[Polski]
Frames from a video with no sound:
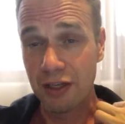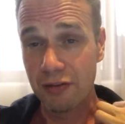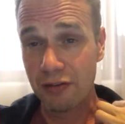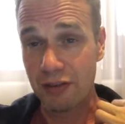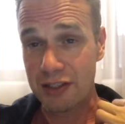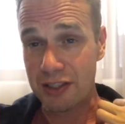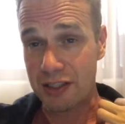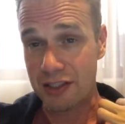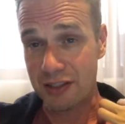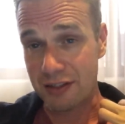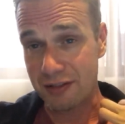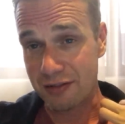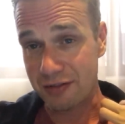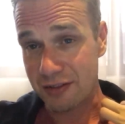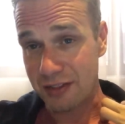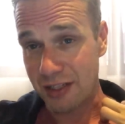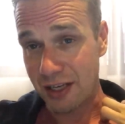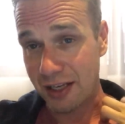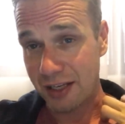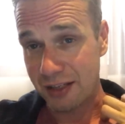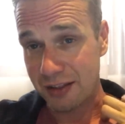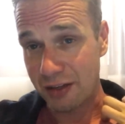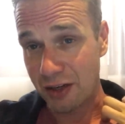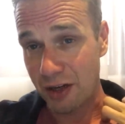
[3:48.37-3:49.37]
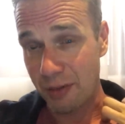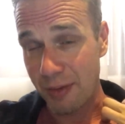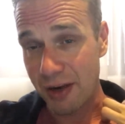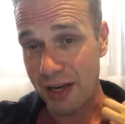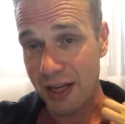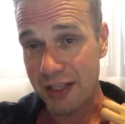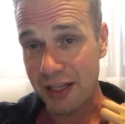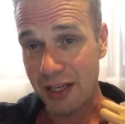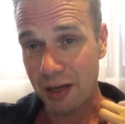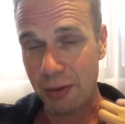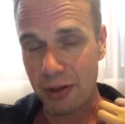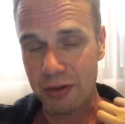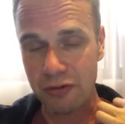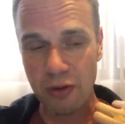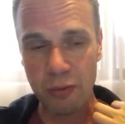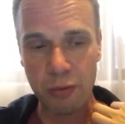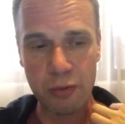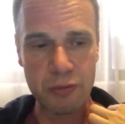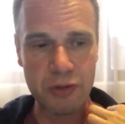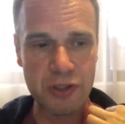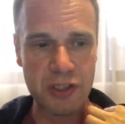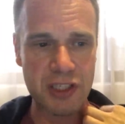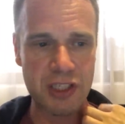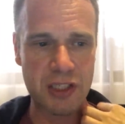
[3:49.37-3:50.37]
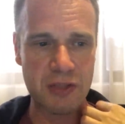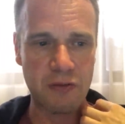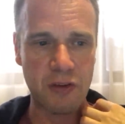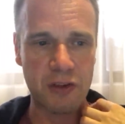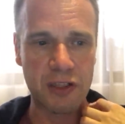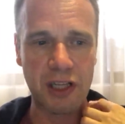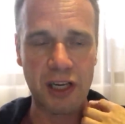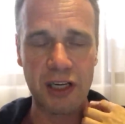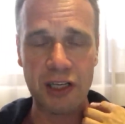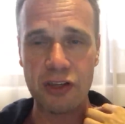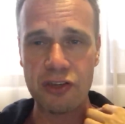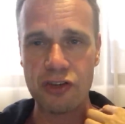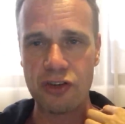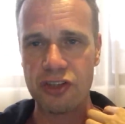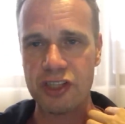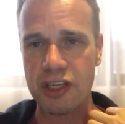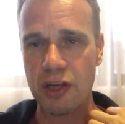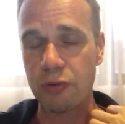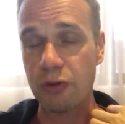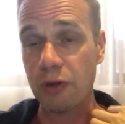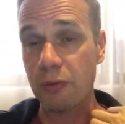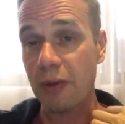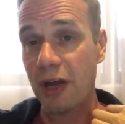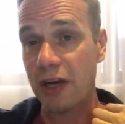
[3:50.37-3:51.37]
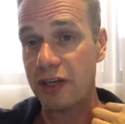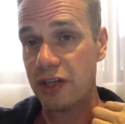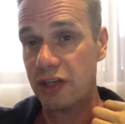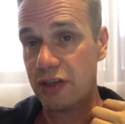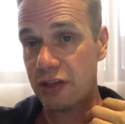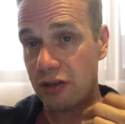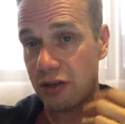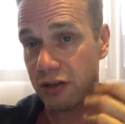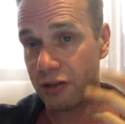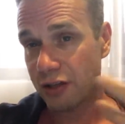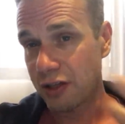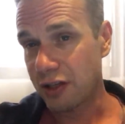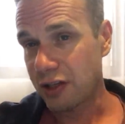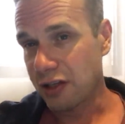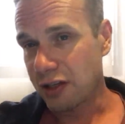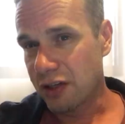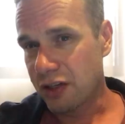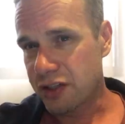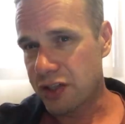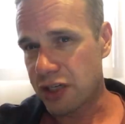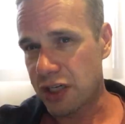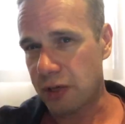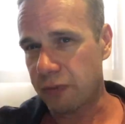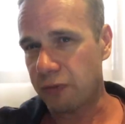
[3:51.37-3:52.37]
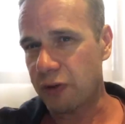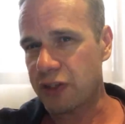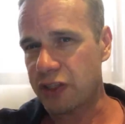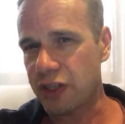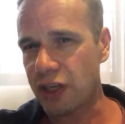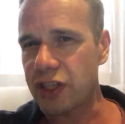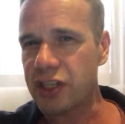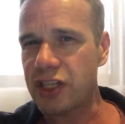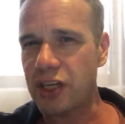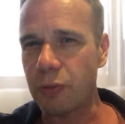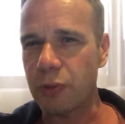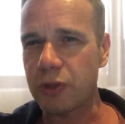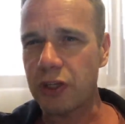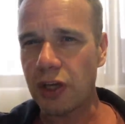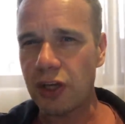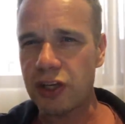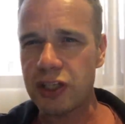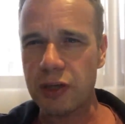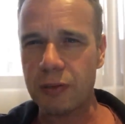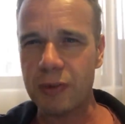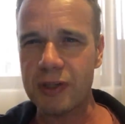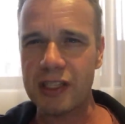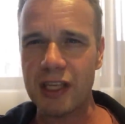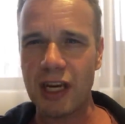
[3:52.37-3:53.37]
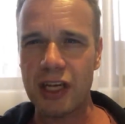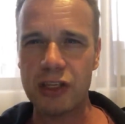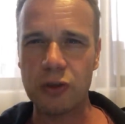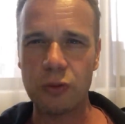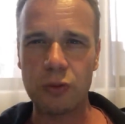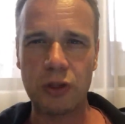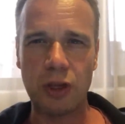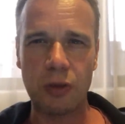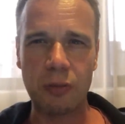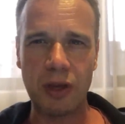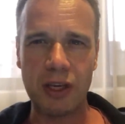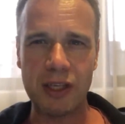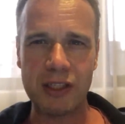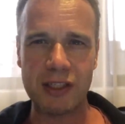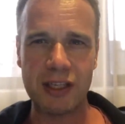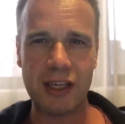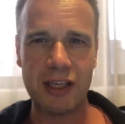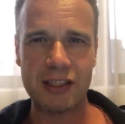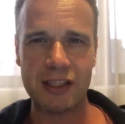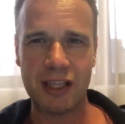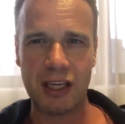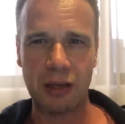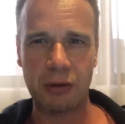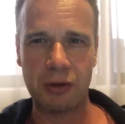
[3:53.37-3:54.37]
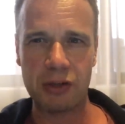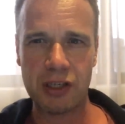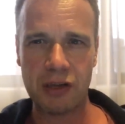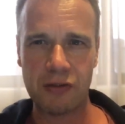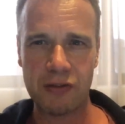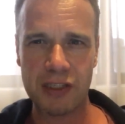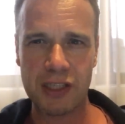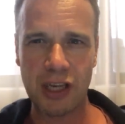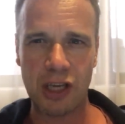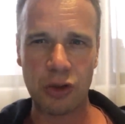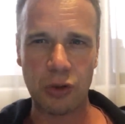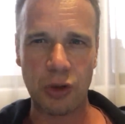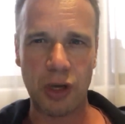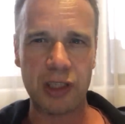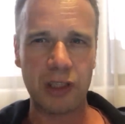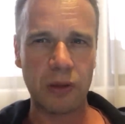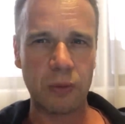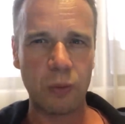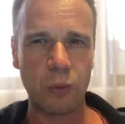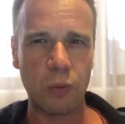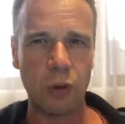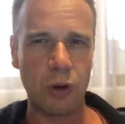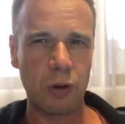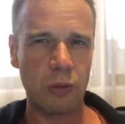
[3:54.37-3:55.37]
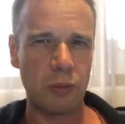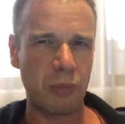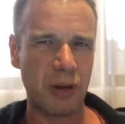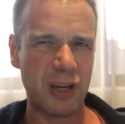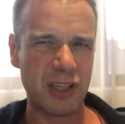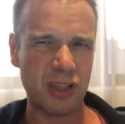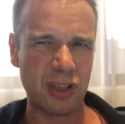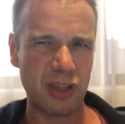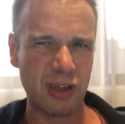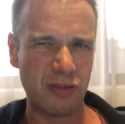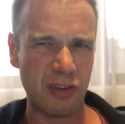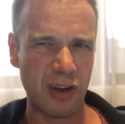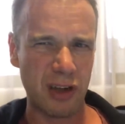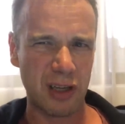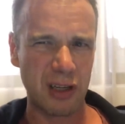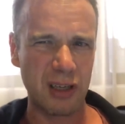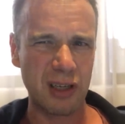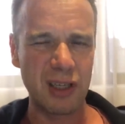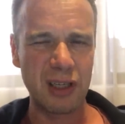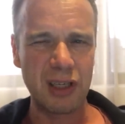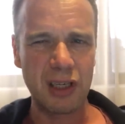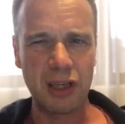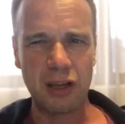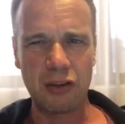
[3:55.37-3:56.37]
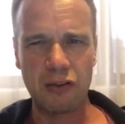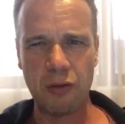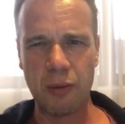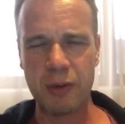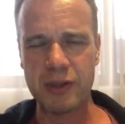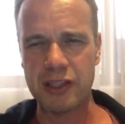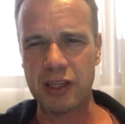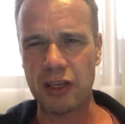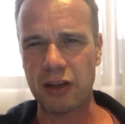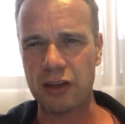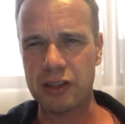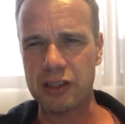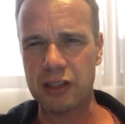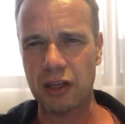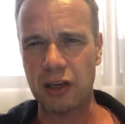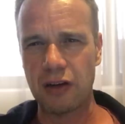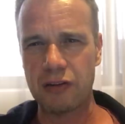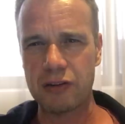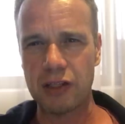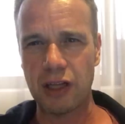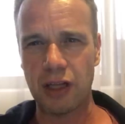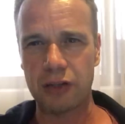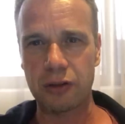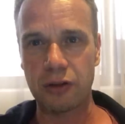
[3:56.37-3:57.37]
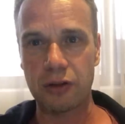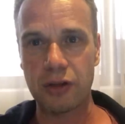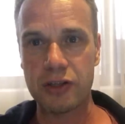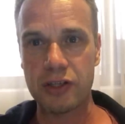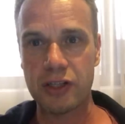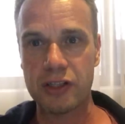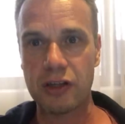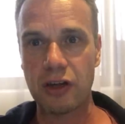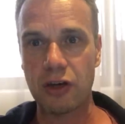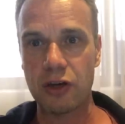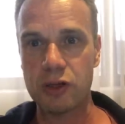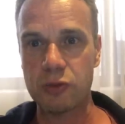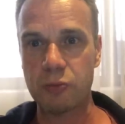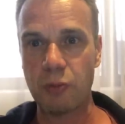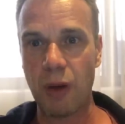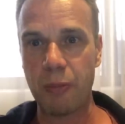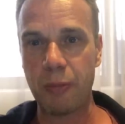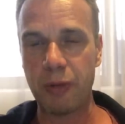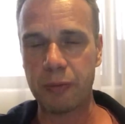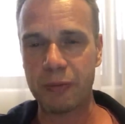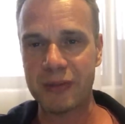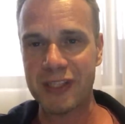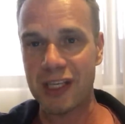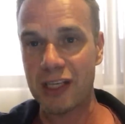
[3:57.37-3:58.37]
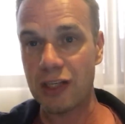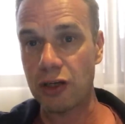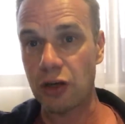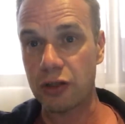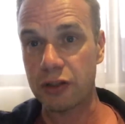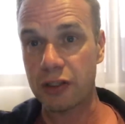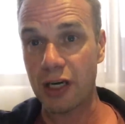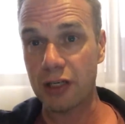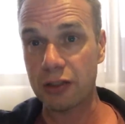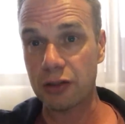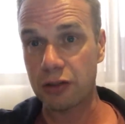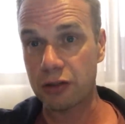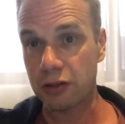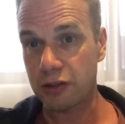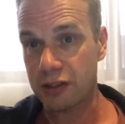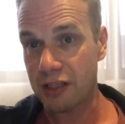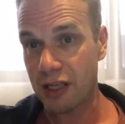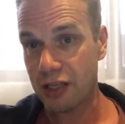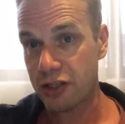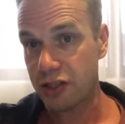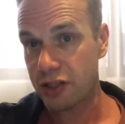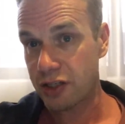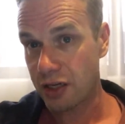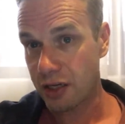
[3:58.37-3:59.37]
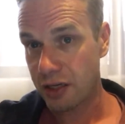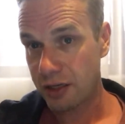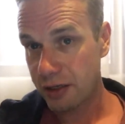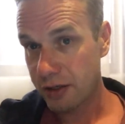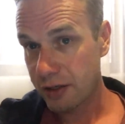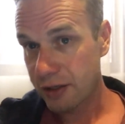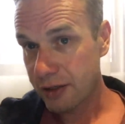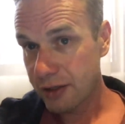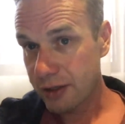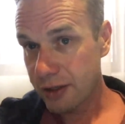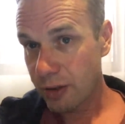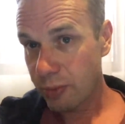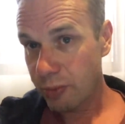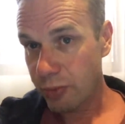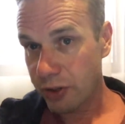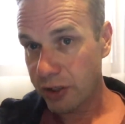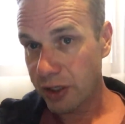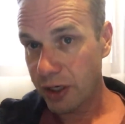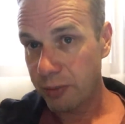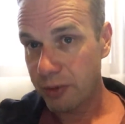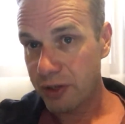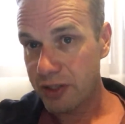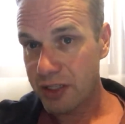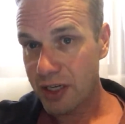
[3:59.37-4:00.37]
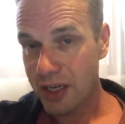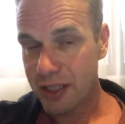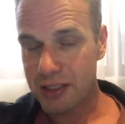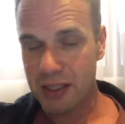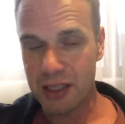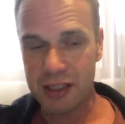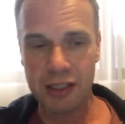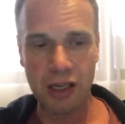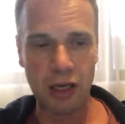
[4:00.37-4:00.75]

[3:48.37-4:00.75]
Więc y, tak Romana tak łatwo bym z fotela nie zrzucał, tym bardziej, że no, szczerze mówiąc nie życzę mu tego, żeby stracił to miejsce zanim jeszcze wystartuje. To by było bardzo nie fair wobec niego z tego względu, no, że skoro już ma podpisany kontrakt, no to znaczy, że powinien mieć szansę